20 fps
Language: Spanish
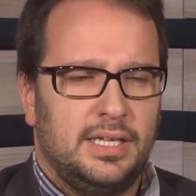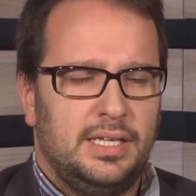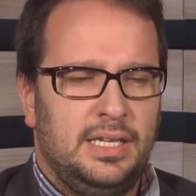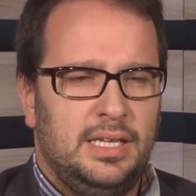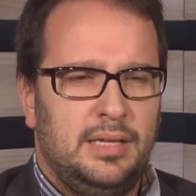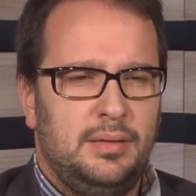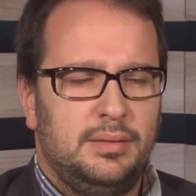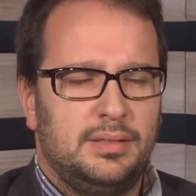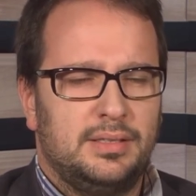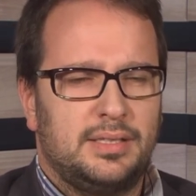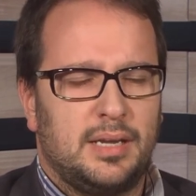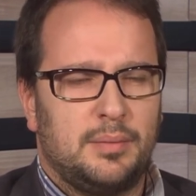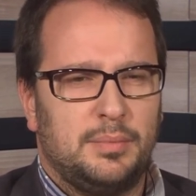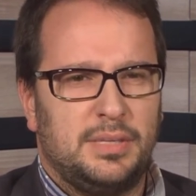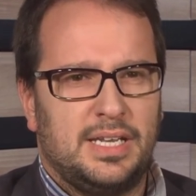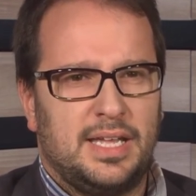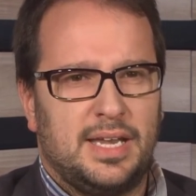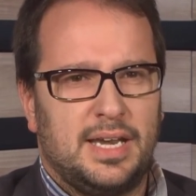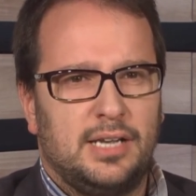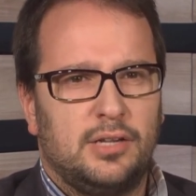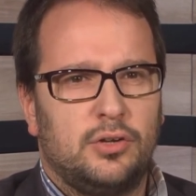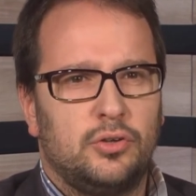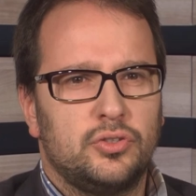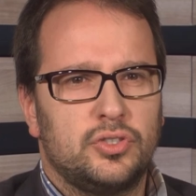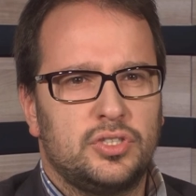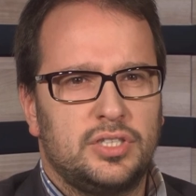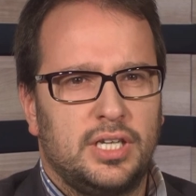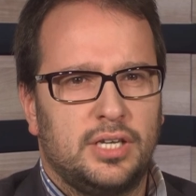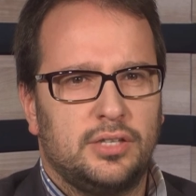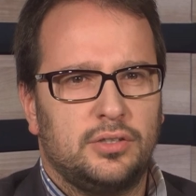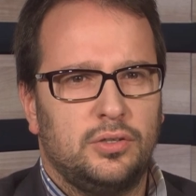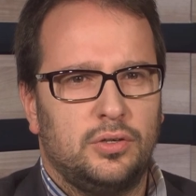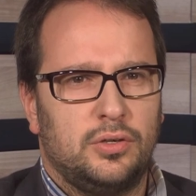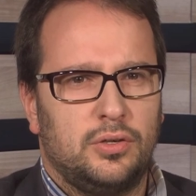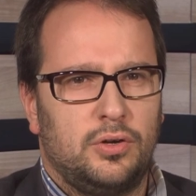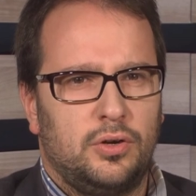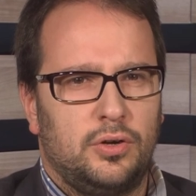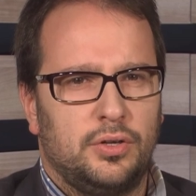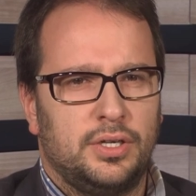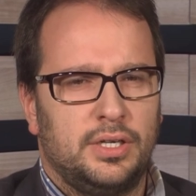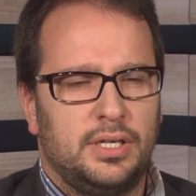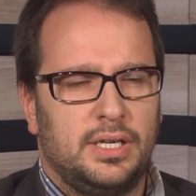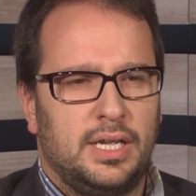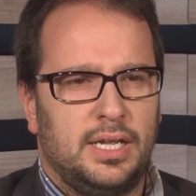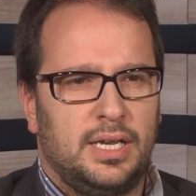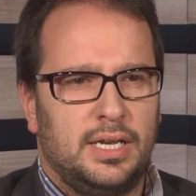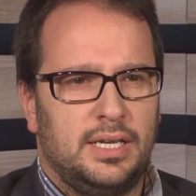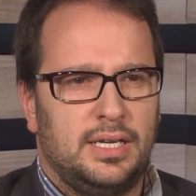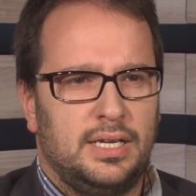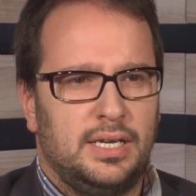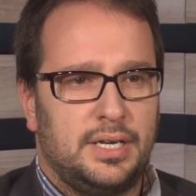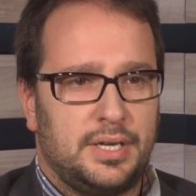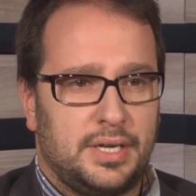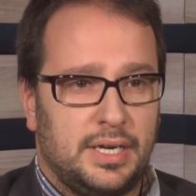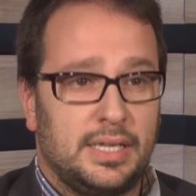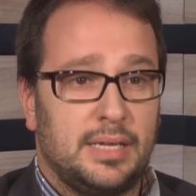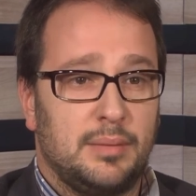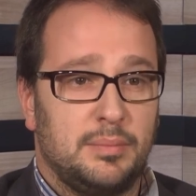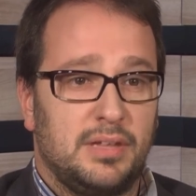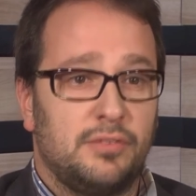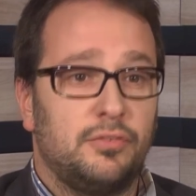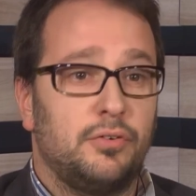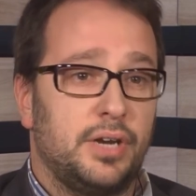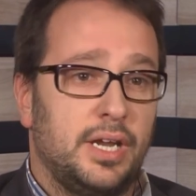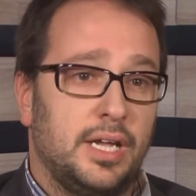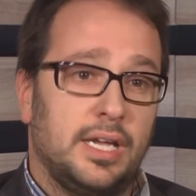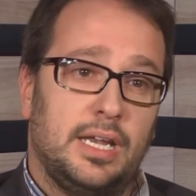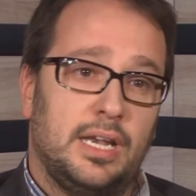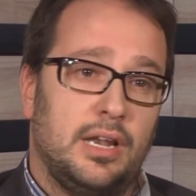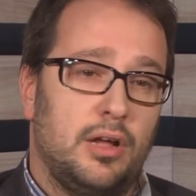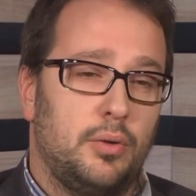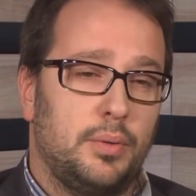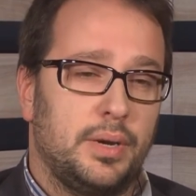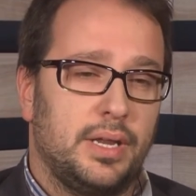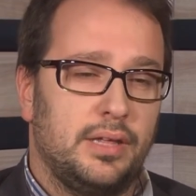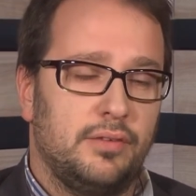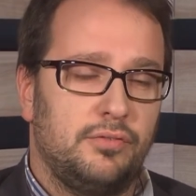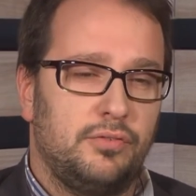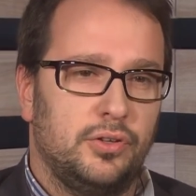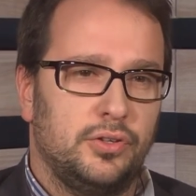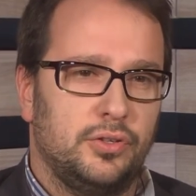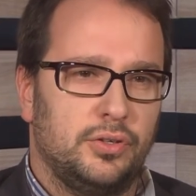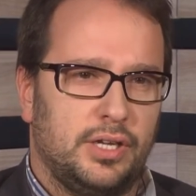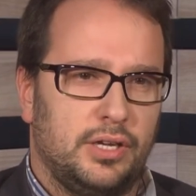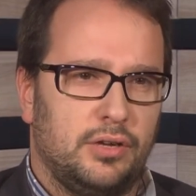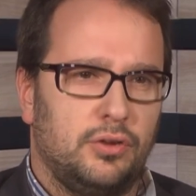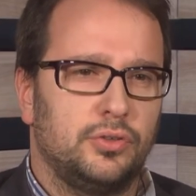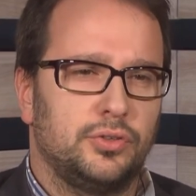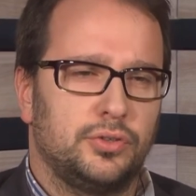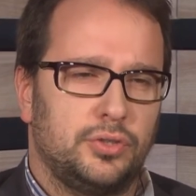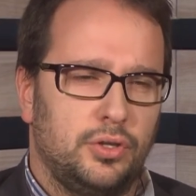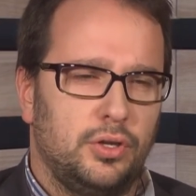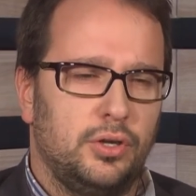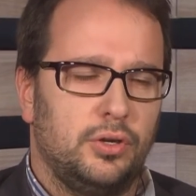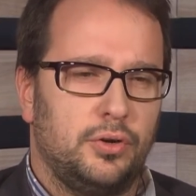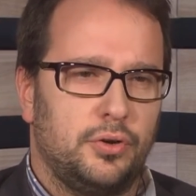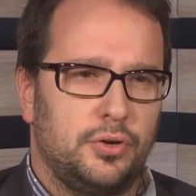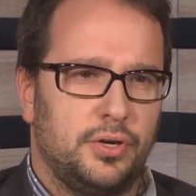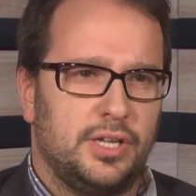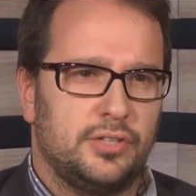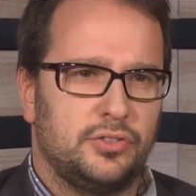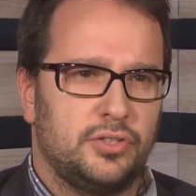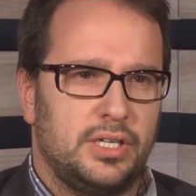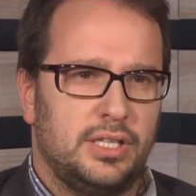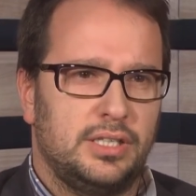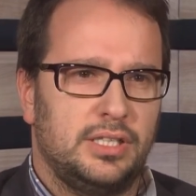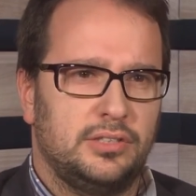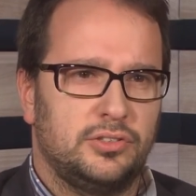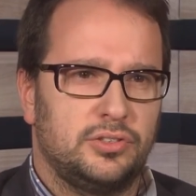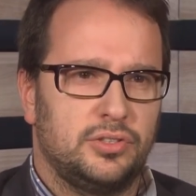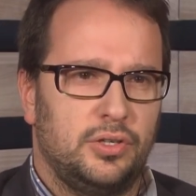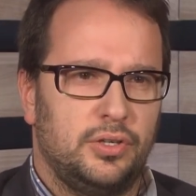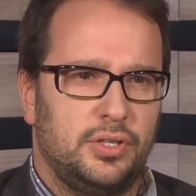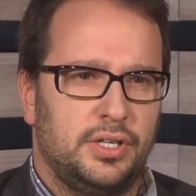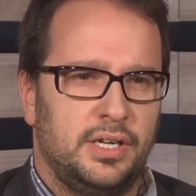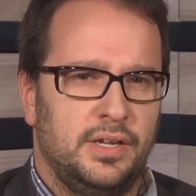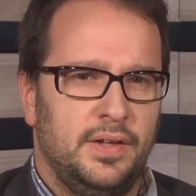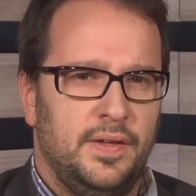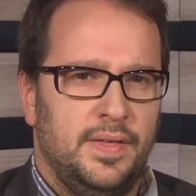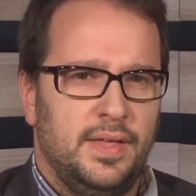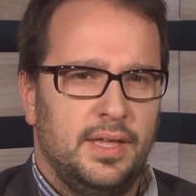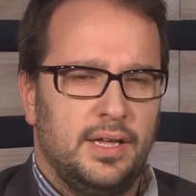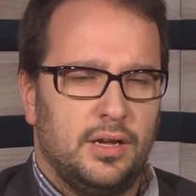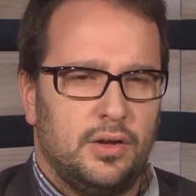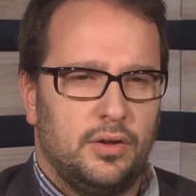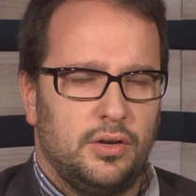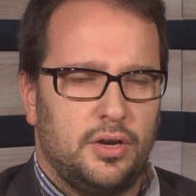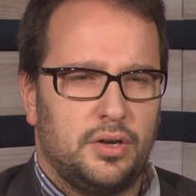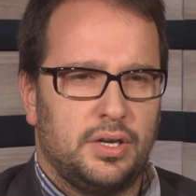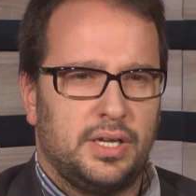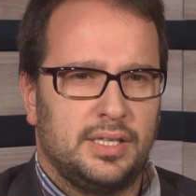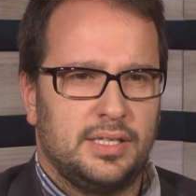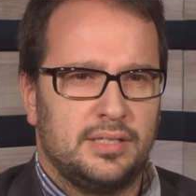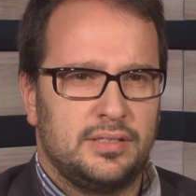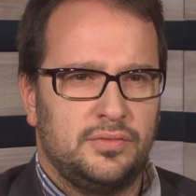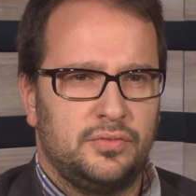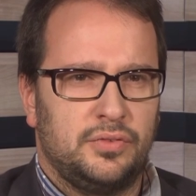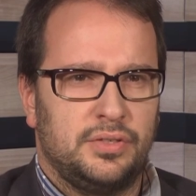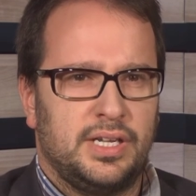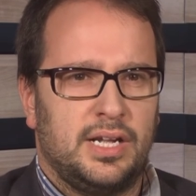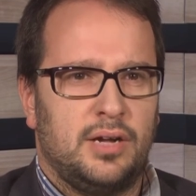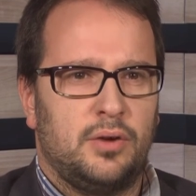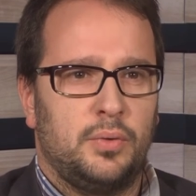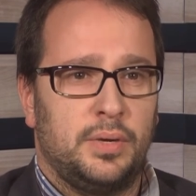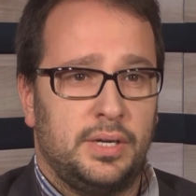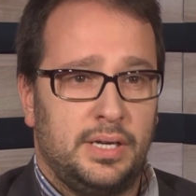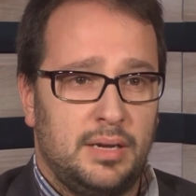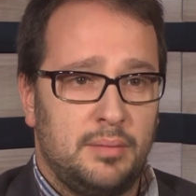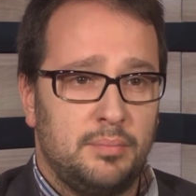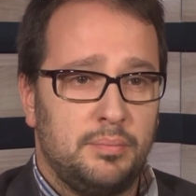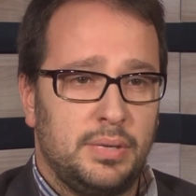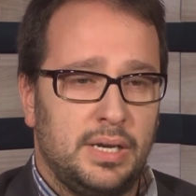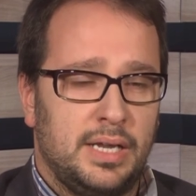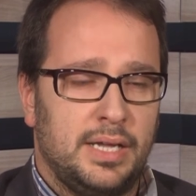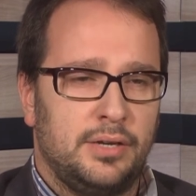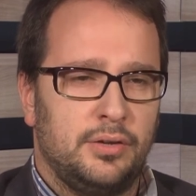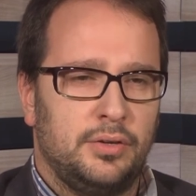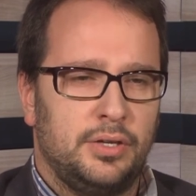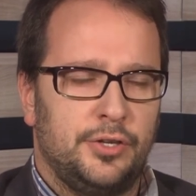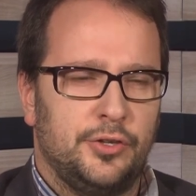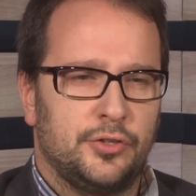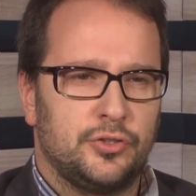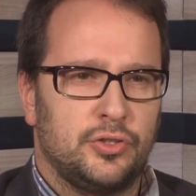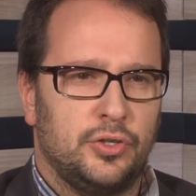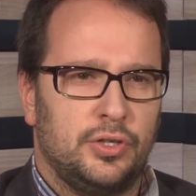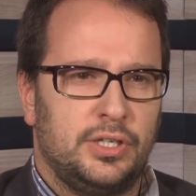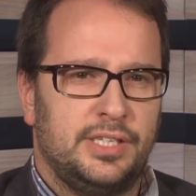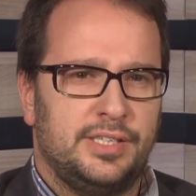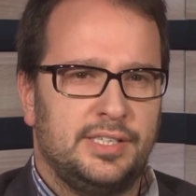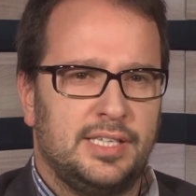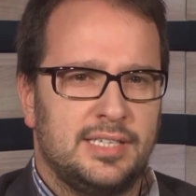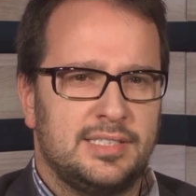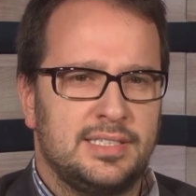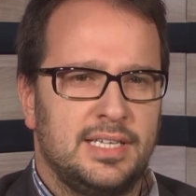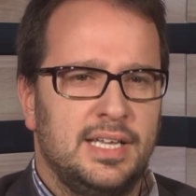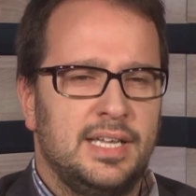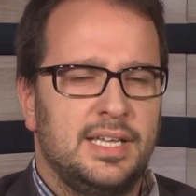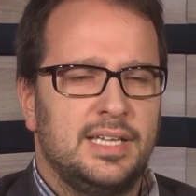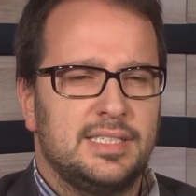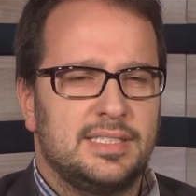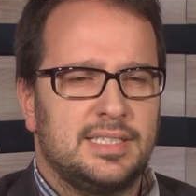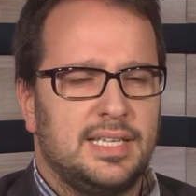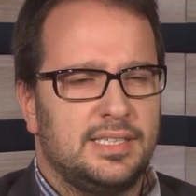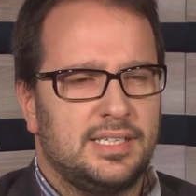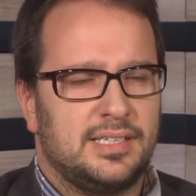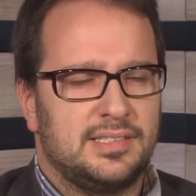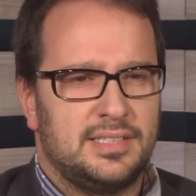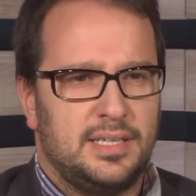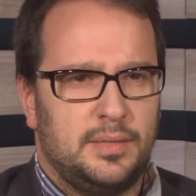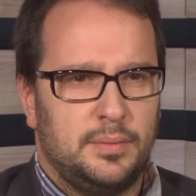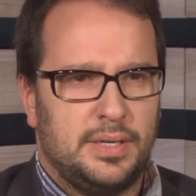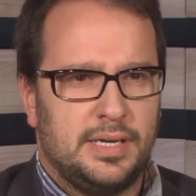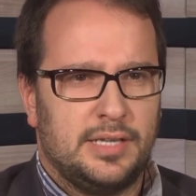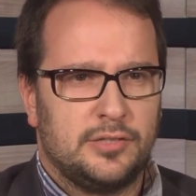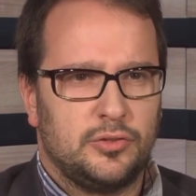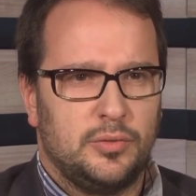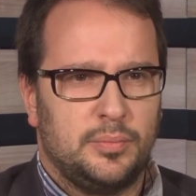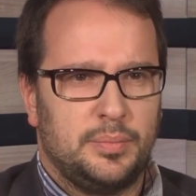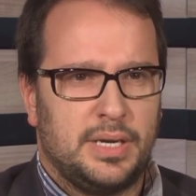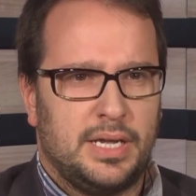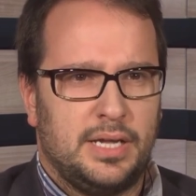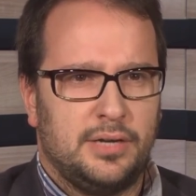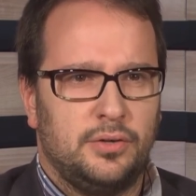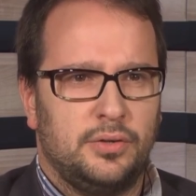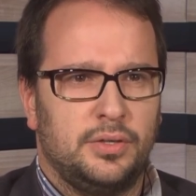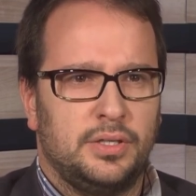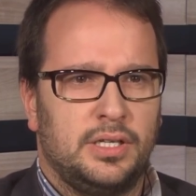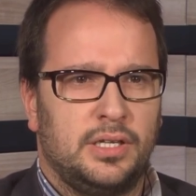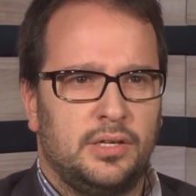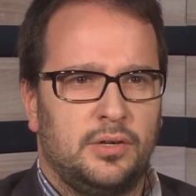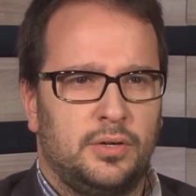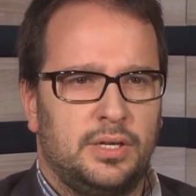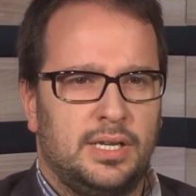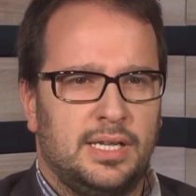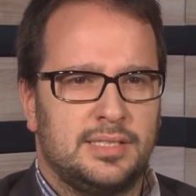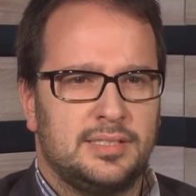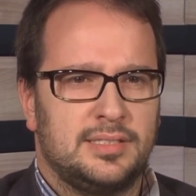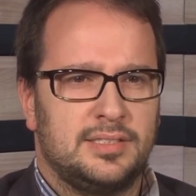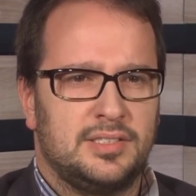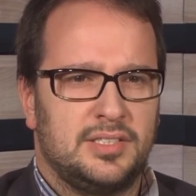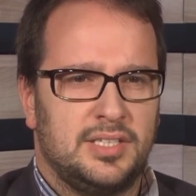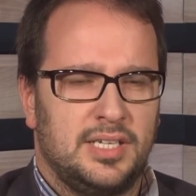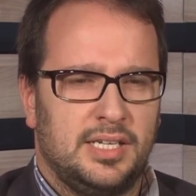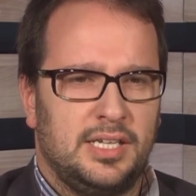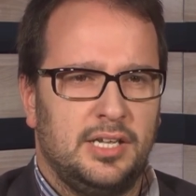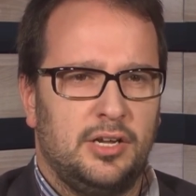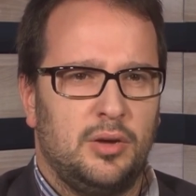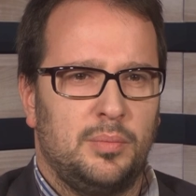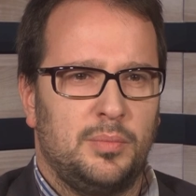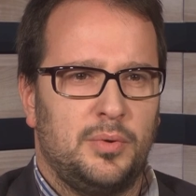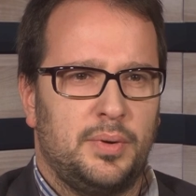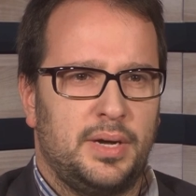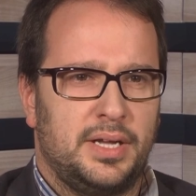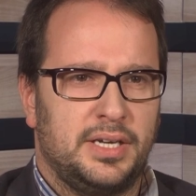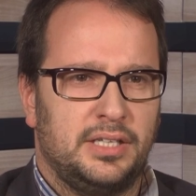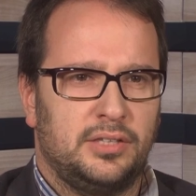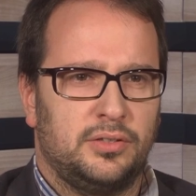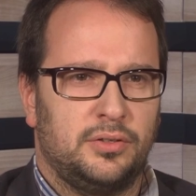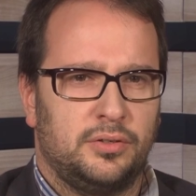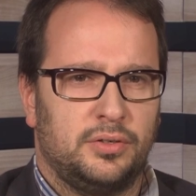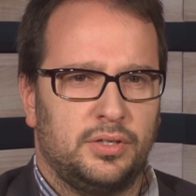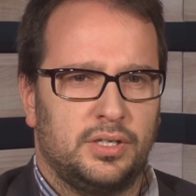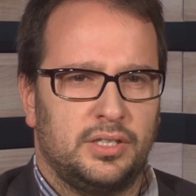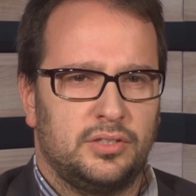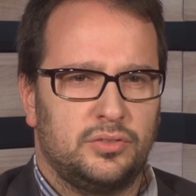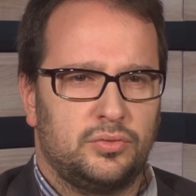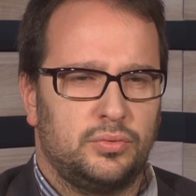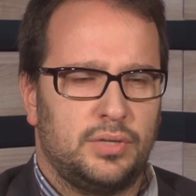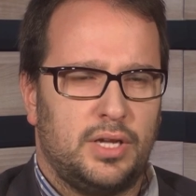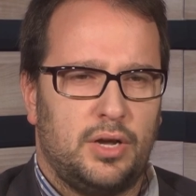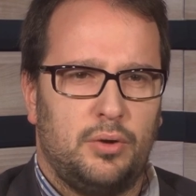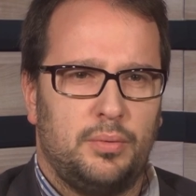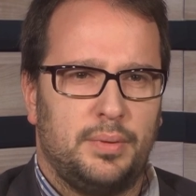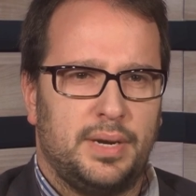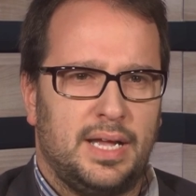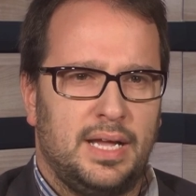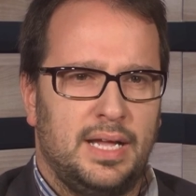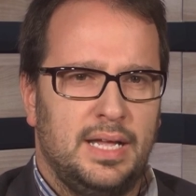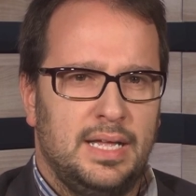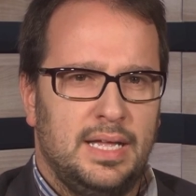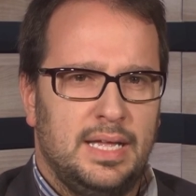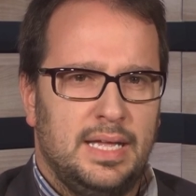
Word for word: y terminará el concierto con el Requiem de Foré, que es la obra de fondo, que es con todo el Coro Nacional del Sodre, con la Orquesta Sinfónica Juvenil en pleno y los solistas Sandra Silvera, soprano, y Nicolás Chequi como barítono, que es una obra